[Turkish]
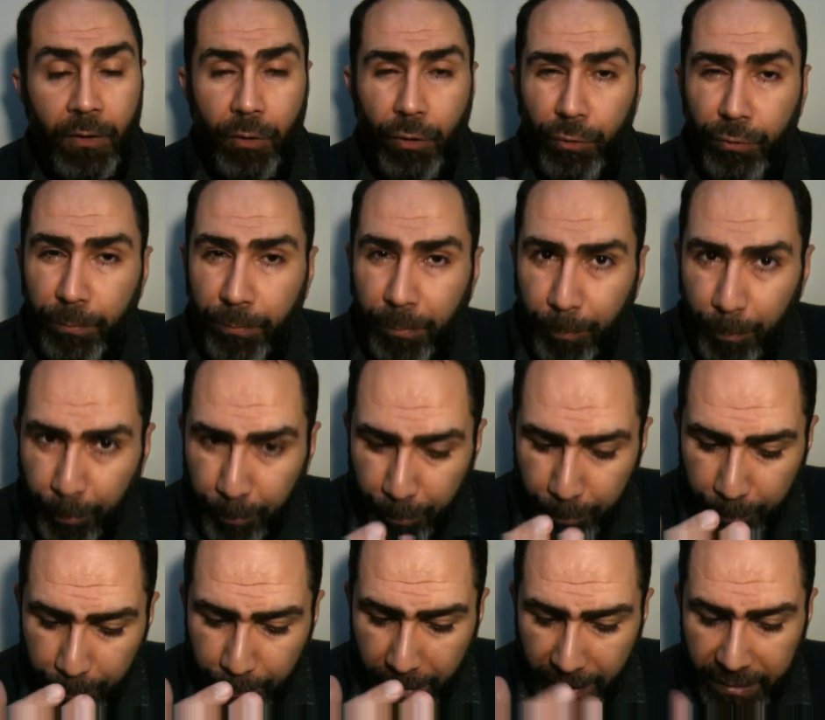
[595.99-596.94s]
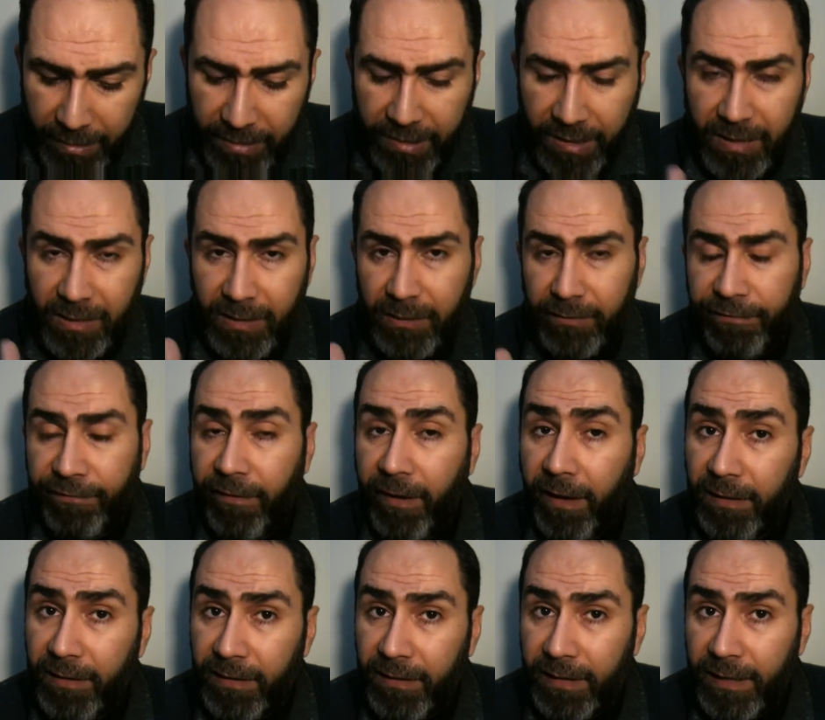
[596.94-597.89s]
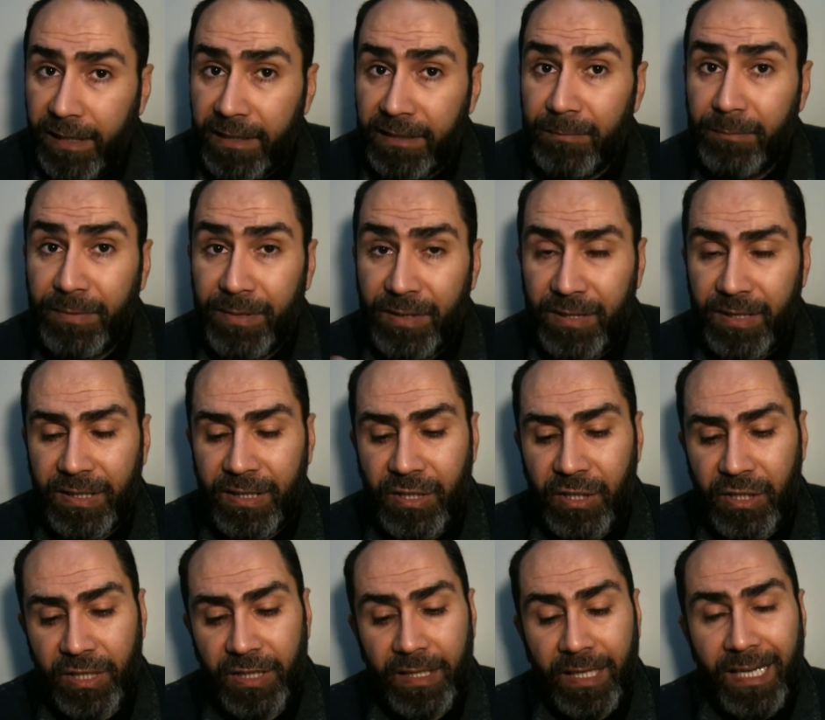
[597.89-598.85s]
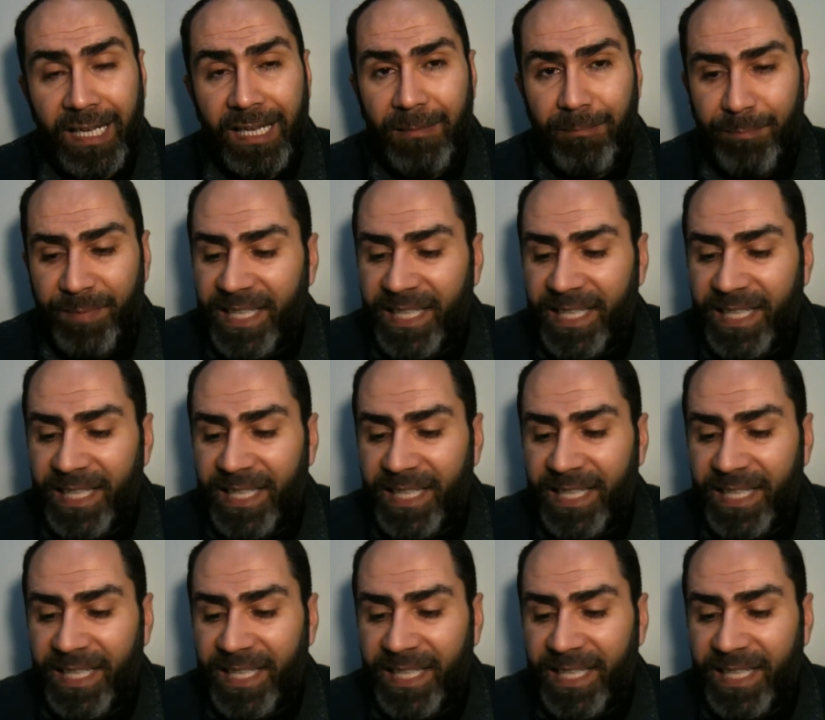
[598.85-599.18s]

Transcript: o bakış açısı farklılığını birisi için